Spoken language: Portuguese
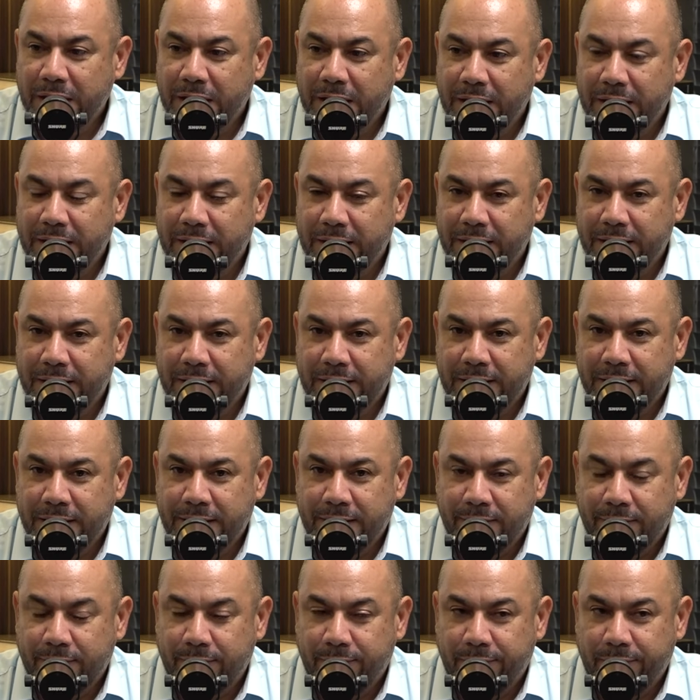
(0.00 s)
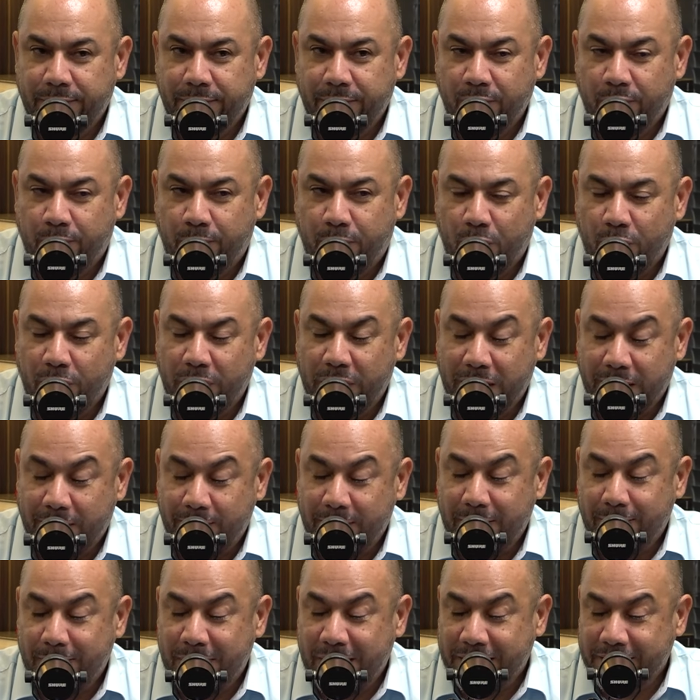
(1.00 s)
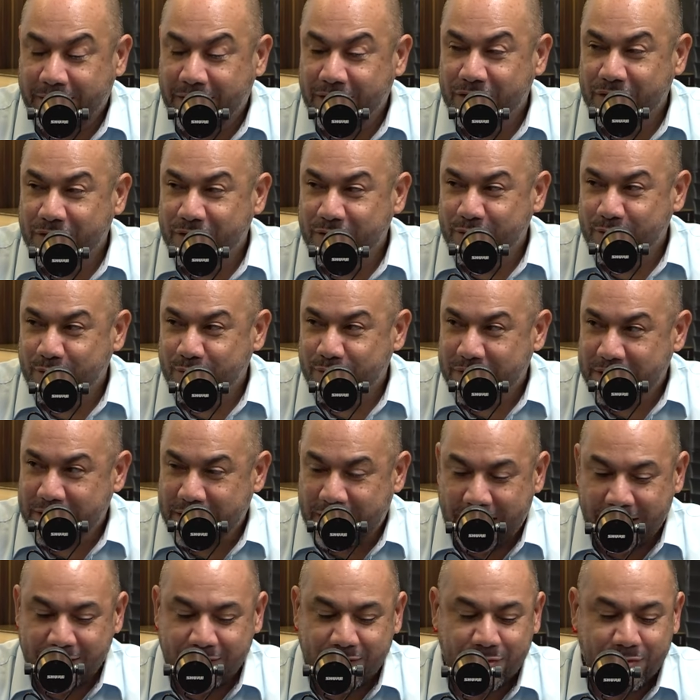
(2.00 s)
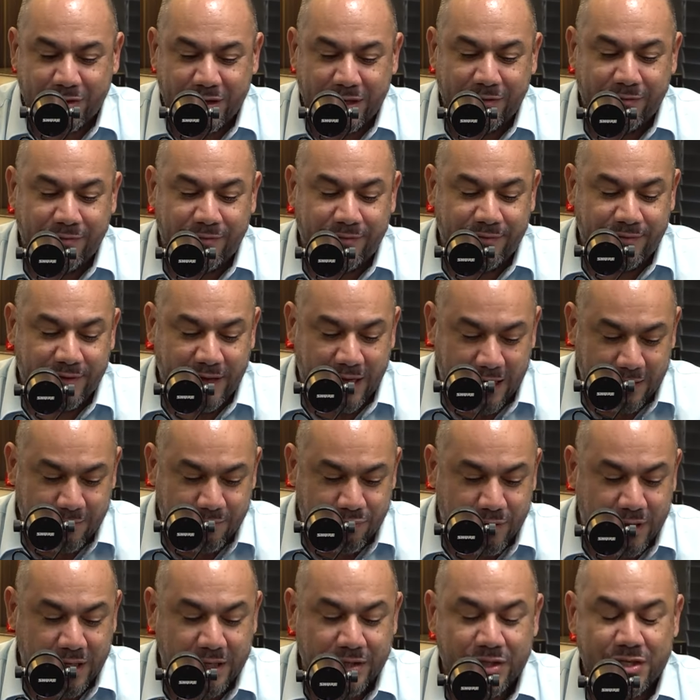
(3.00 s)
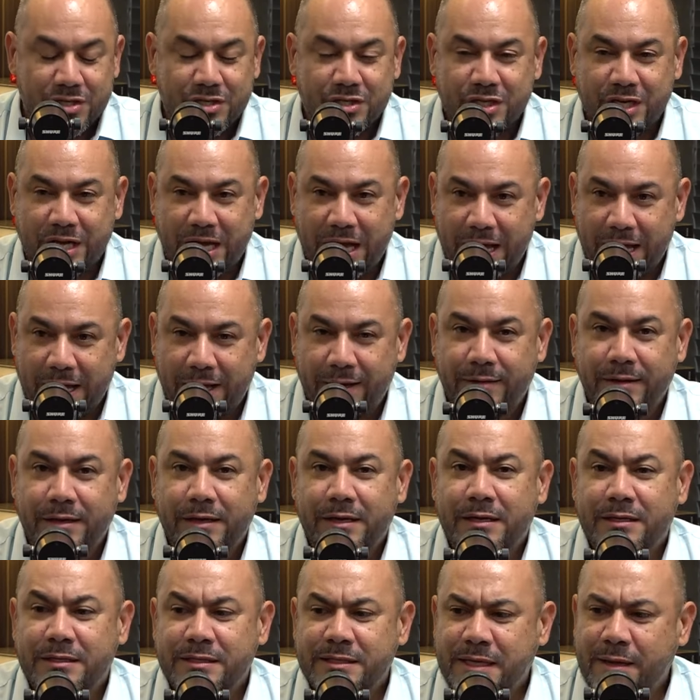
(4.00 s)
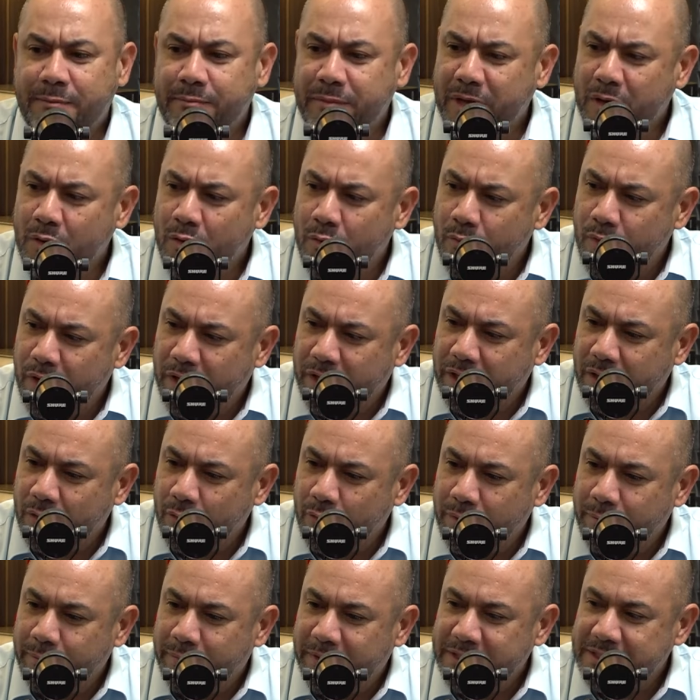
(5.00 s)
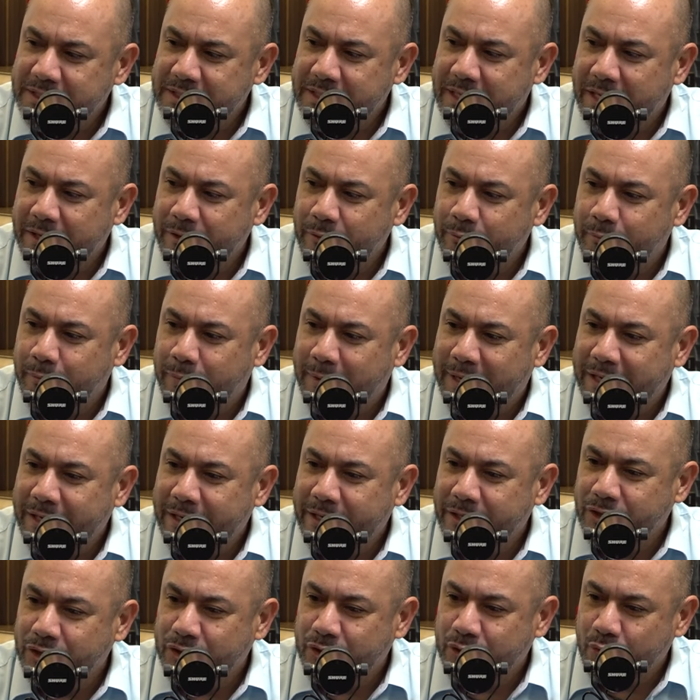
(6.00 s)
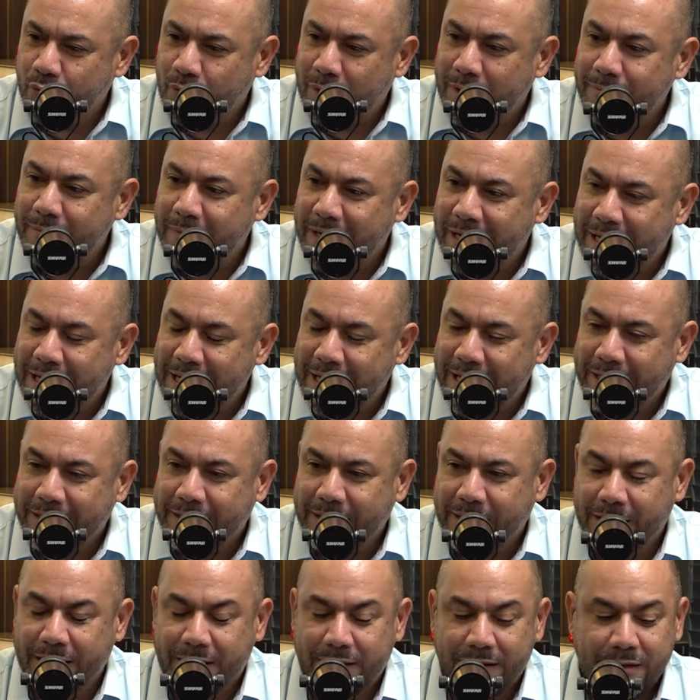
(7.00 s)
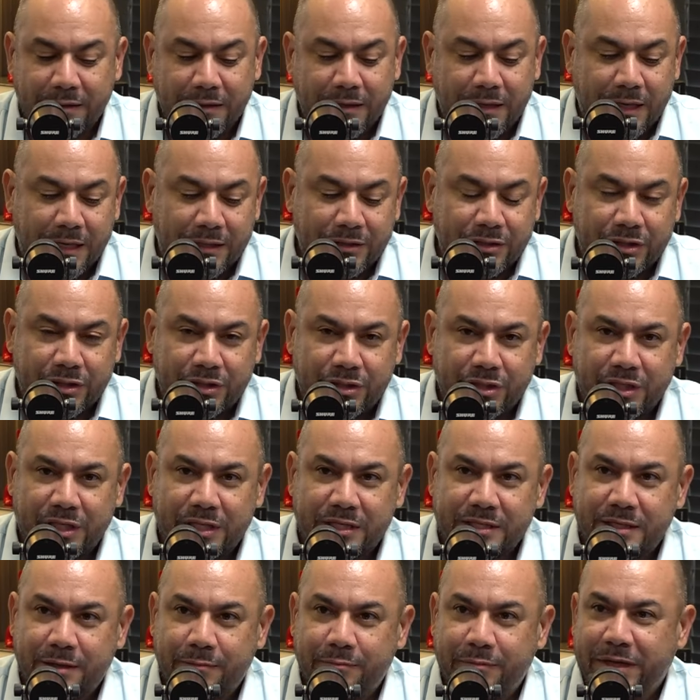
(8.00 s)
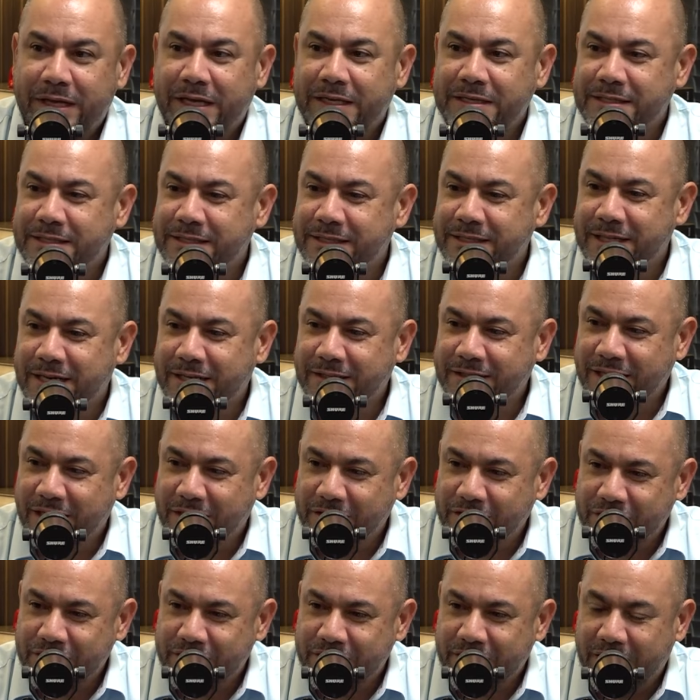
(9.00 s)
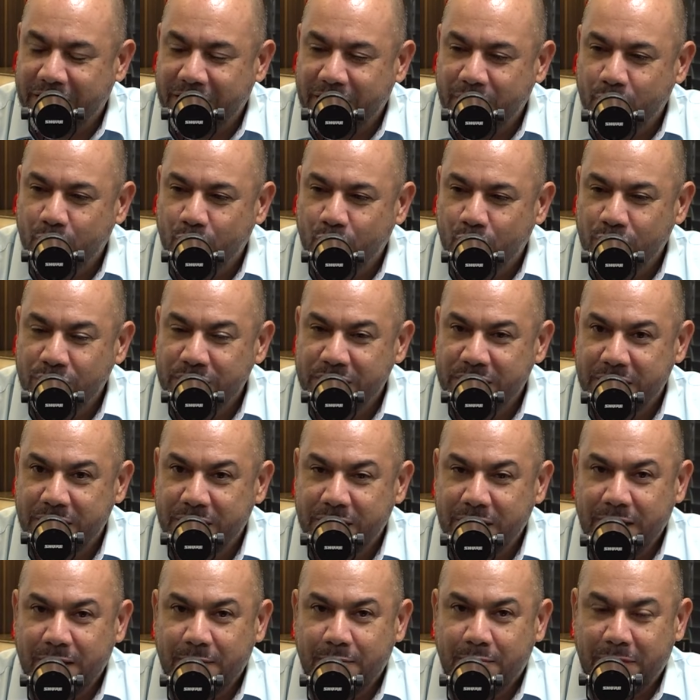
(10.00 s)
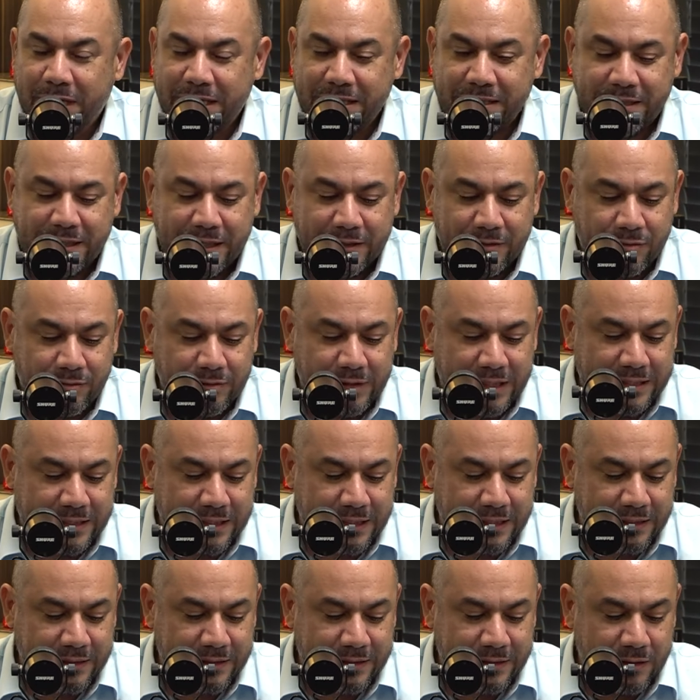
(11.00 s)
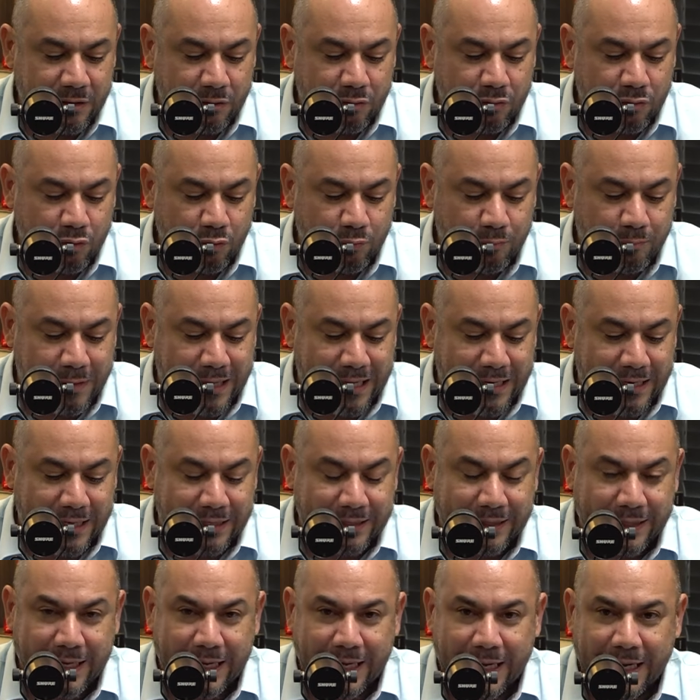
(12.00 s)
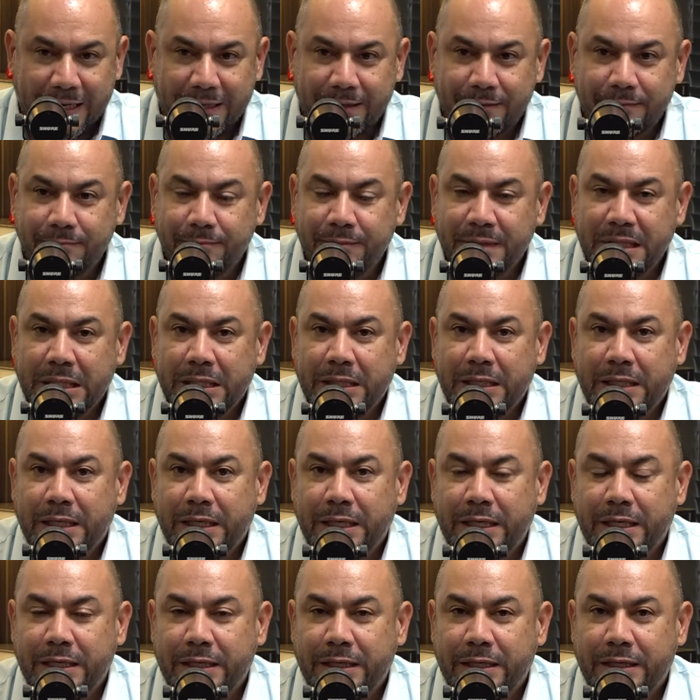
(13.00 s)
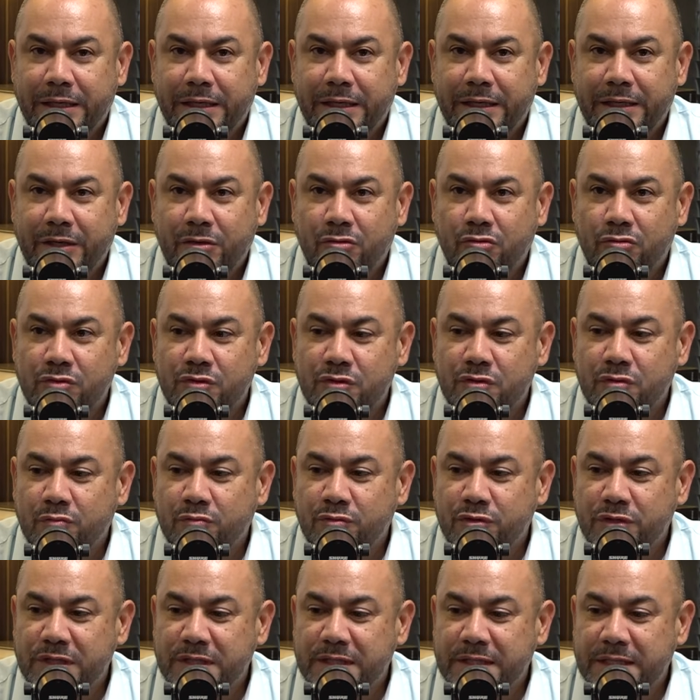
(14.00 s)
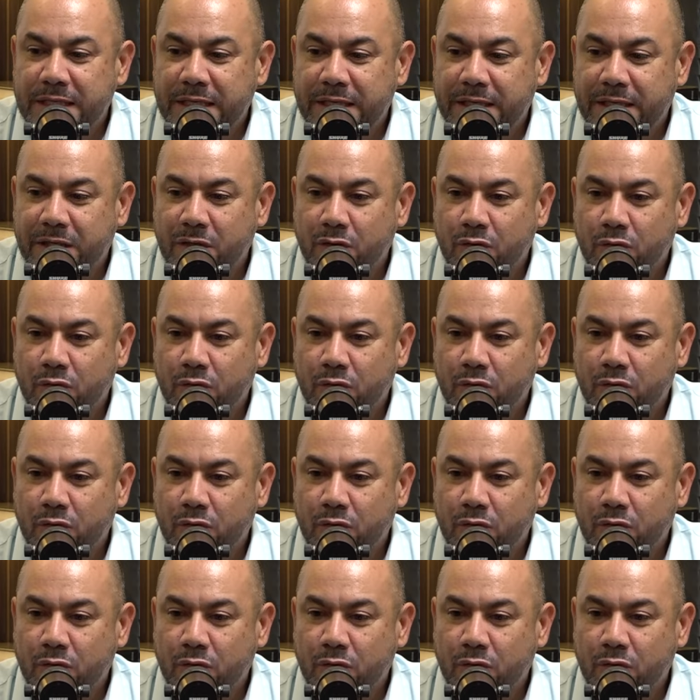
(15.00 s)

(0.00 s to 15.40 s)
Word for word: É, programa Marketing Sucesso, ele vem porque a gente quer saber como é que o empresário planejou a marca, a gente quer saber as estratégias que ele usa, mas dentro dessa questão do paladar, é, eu costumo dizer que